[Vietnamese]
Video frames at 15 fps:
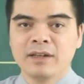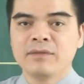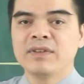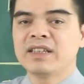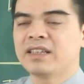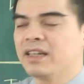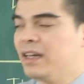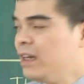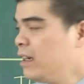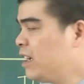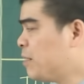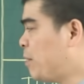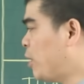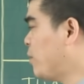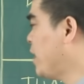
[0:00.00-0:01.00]
Vì thế,
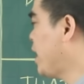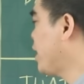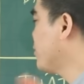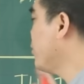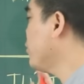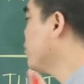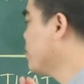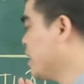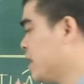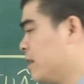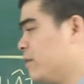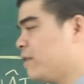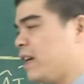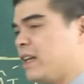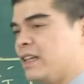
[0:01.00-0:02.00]
để bảo vệ hạnh phúc của
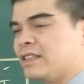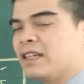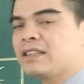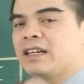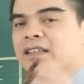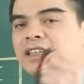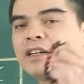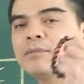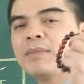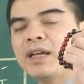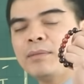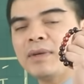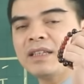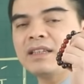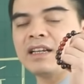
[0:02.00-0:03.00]
mình và để gia tăng thêm cái
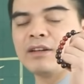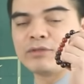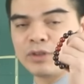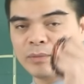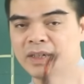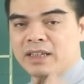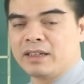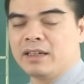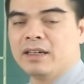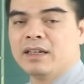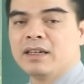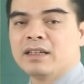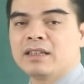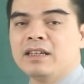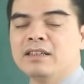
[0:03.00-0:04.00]
may mắn tài lộc cho mình
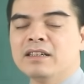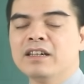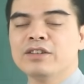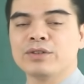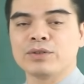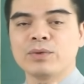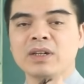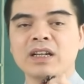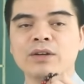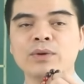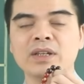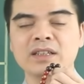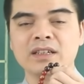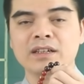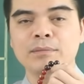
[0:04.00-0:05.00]
thì những người tuổi Tuất hãy
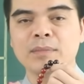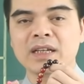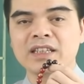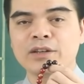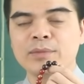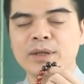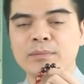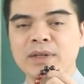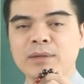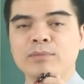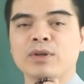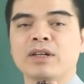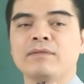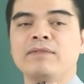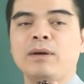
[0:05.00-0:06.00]
luôn nhớ mang theo bên mình
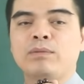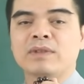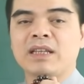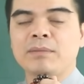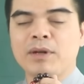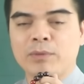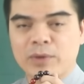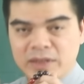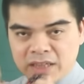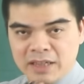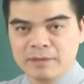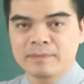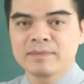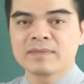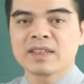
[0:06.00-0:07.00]
một cái vòng tam hợp quý
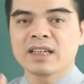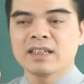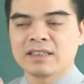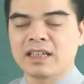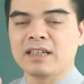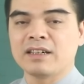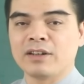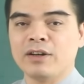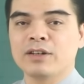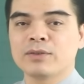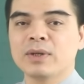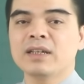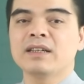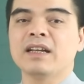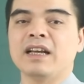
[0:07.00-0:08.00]
nhân Dần Ngọ
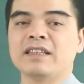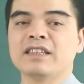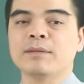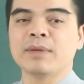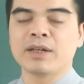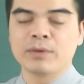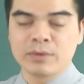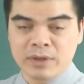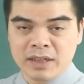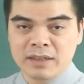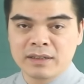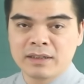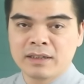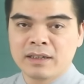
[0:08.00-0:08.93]
Tuất để trợ mệnh ngộ thân.